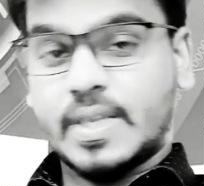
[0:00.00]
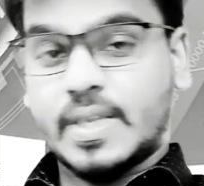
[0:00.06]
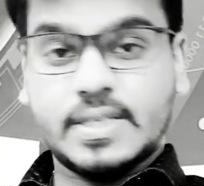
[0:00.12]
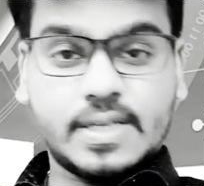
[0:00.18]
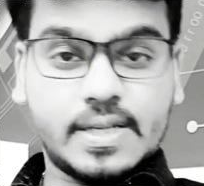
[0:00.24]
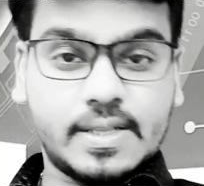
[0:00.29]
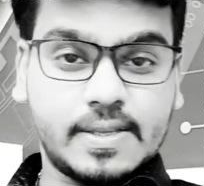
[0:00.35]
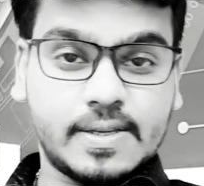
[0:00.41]

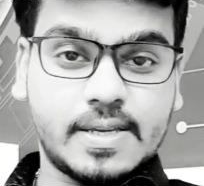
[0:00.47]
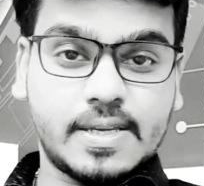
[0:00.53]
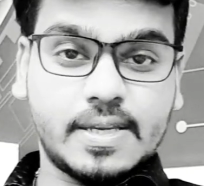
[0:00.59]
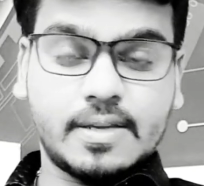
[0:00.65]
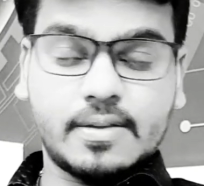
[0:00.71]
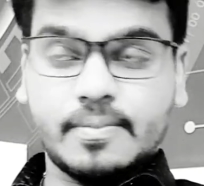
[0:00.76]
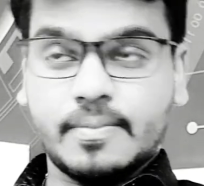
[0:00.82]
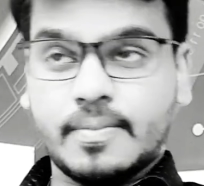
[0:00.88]
যেটা থেকে
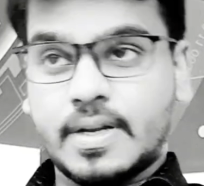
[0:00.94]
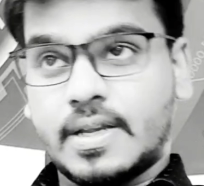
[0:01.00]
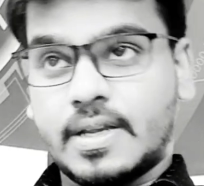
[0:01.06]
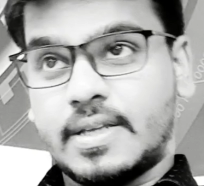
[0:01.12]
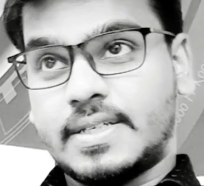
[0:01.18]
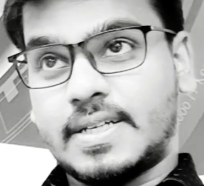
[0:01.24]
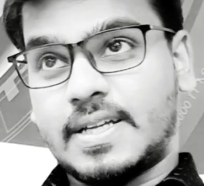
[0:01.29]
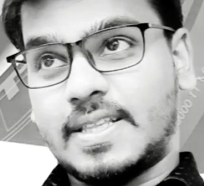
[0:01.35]
মানে
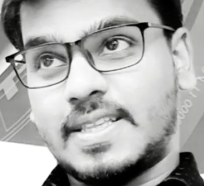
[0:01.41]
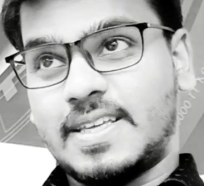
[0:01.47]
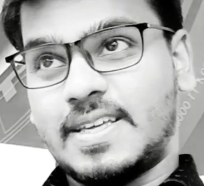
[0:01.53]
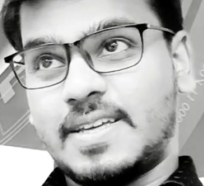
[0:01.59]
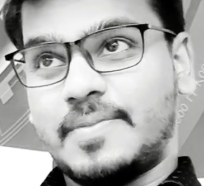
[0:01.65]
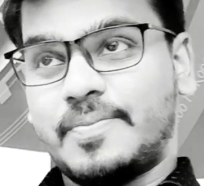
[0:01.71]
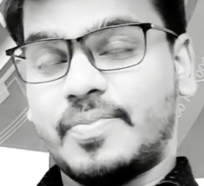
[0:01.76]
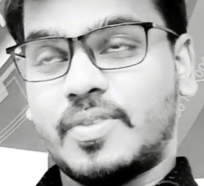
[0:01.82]
যেটা দিয়ে
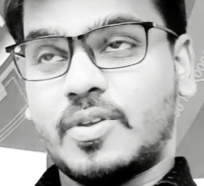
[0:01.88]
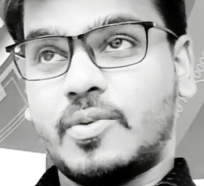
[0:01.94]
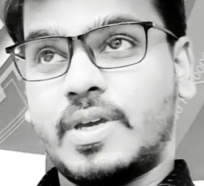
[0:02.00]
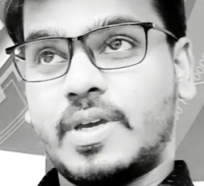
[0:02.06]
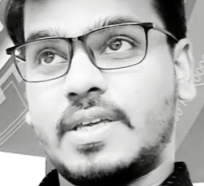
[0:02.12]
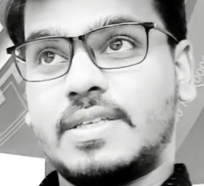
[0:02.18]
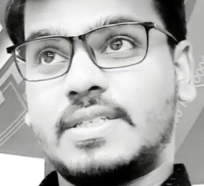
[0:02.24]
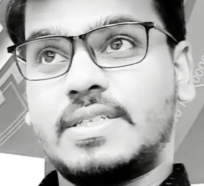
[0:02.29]

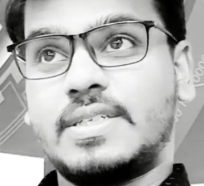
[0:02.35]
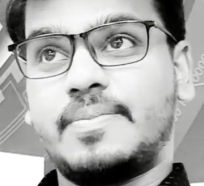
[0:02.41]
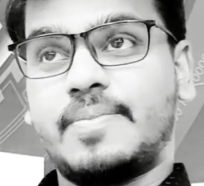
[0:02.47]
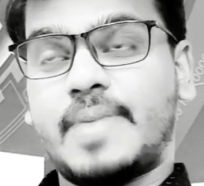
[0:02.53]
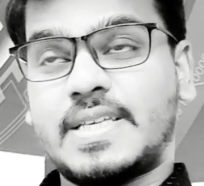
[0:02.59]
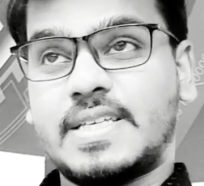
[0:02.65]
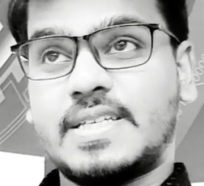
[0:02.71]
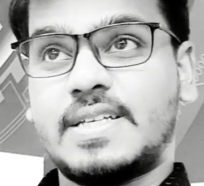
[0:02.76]
ওই যে
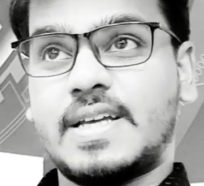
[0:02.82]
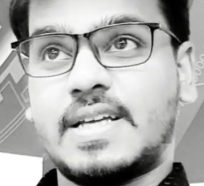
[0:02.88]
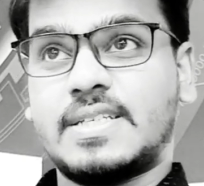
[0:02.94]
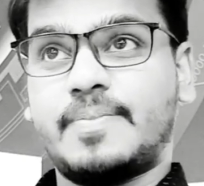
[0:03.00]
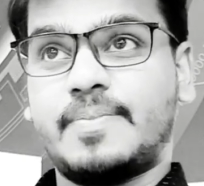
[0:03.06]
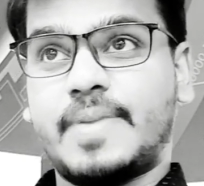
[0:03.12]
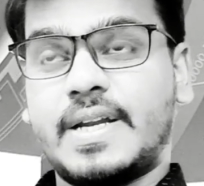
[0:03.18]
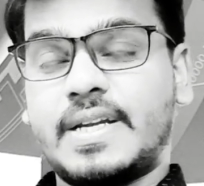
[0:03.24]
মেসেজটা আছে
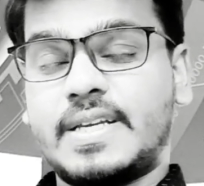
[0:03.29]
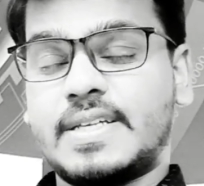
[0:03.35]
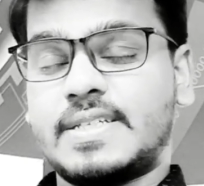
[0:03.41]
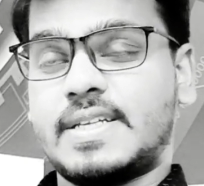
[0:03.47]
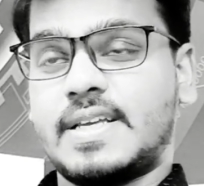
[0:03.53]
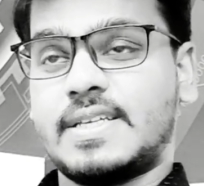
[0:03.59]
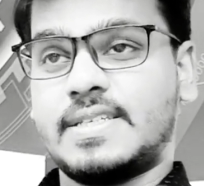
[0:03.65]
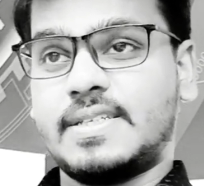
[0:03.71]
প্লেন
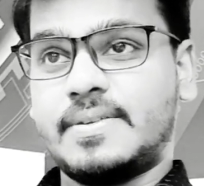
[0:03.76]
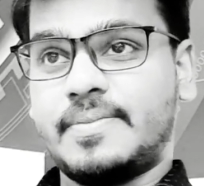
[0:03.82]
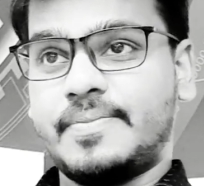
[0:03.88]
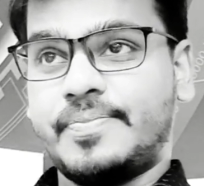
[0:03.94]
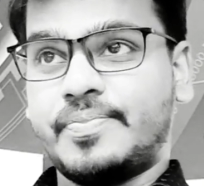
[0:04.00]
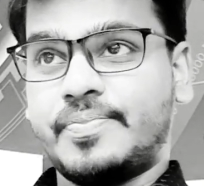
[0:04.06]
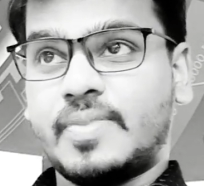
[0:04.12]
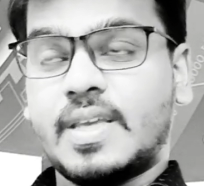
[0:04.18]
টেক্সট আছে
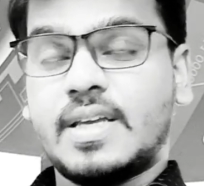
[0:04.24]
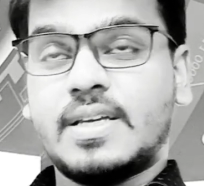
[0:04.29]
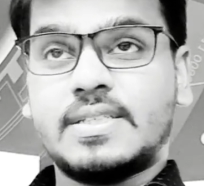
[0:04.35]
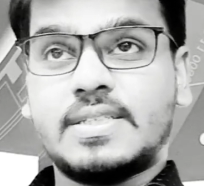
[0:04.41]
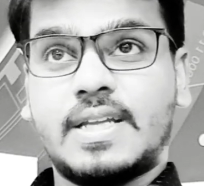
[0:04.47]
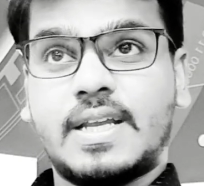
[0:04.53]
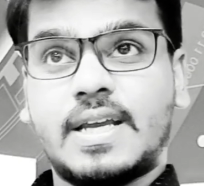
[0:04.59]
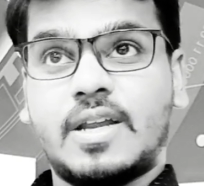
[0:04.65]

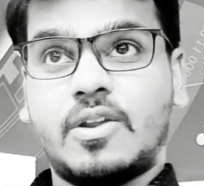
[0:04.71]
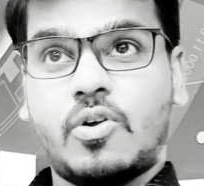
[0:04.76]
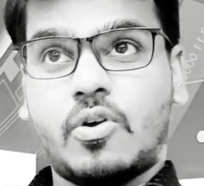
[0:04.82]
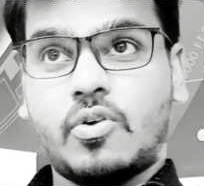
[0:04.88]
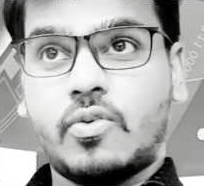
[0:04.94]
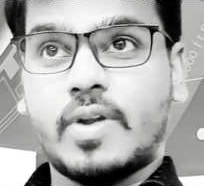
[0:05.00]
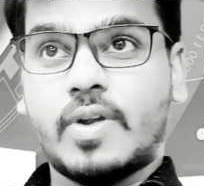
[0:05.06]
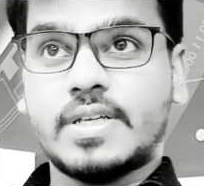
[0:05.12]
সেটাকে লক
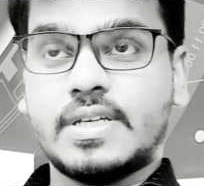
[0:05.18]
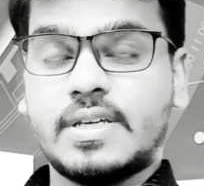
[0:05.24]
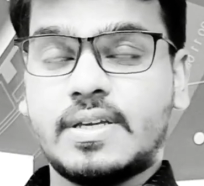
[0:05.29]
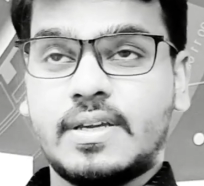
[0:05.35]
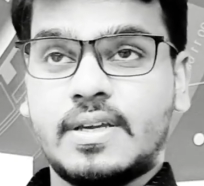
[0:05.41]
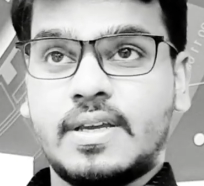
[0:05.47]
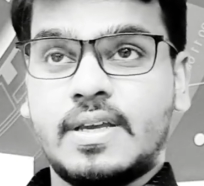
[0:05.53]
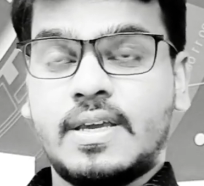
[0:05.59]
করা যায়
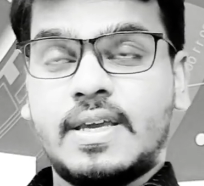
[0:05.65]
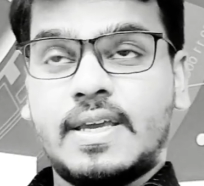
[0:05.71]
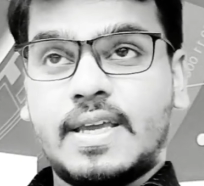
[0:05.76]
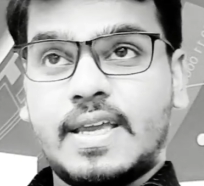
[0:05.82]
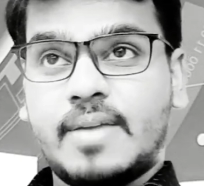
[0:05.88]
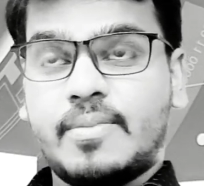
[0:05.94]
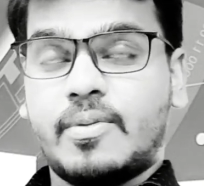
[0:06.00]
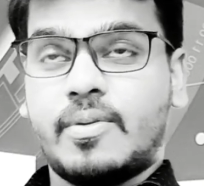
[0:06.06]

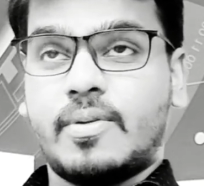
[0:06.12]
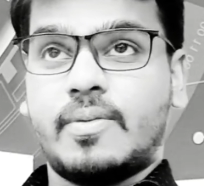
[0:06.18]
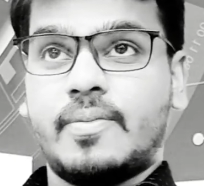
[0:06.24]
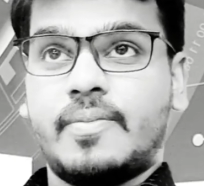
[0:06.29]
এবং